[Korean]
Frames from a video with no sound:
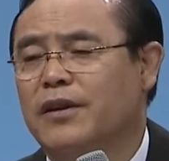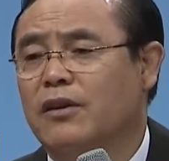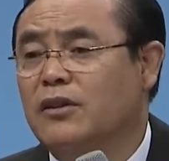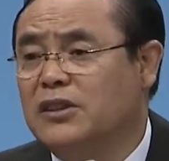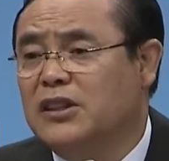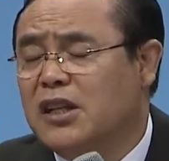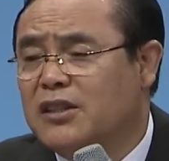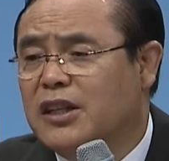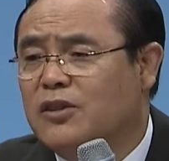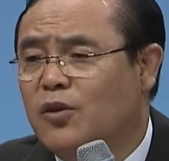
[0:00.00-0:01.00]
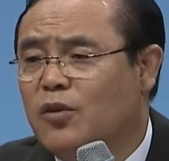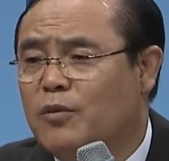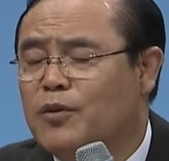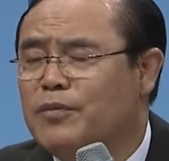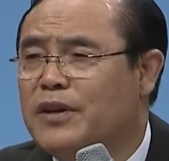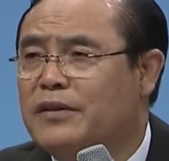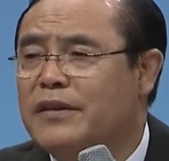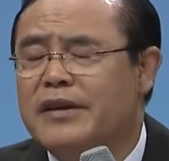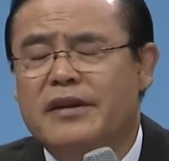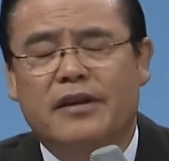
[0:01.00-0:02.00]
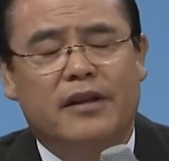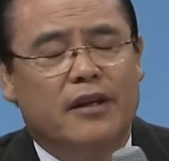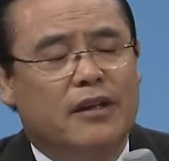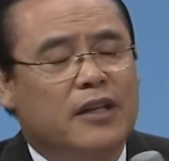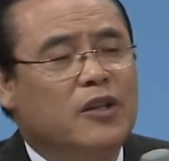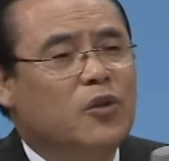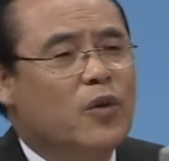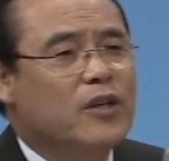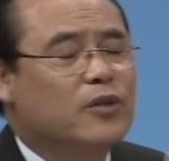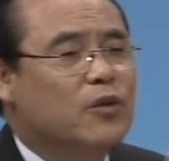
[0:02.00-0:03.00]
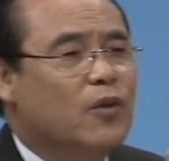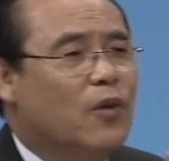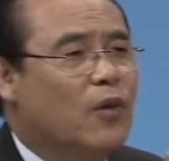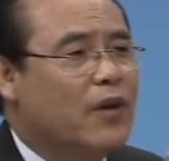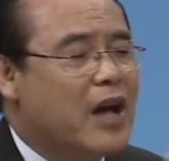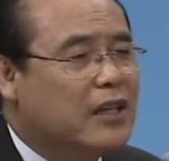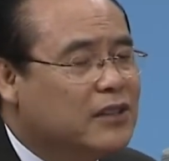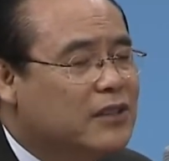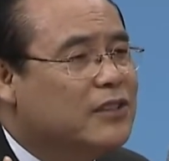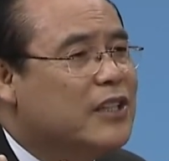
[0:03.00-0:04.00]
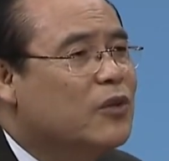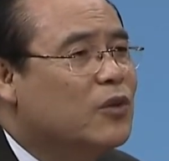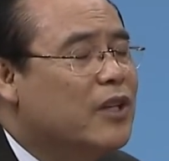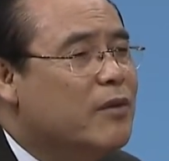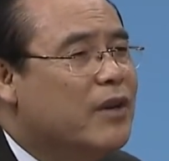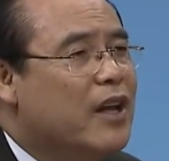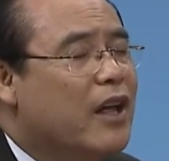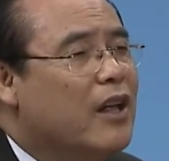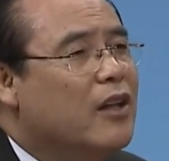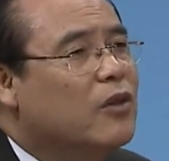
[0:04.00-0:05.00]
그 실제적으로 보면 인도에서도 카스트 제도 때문에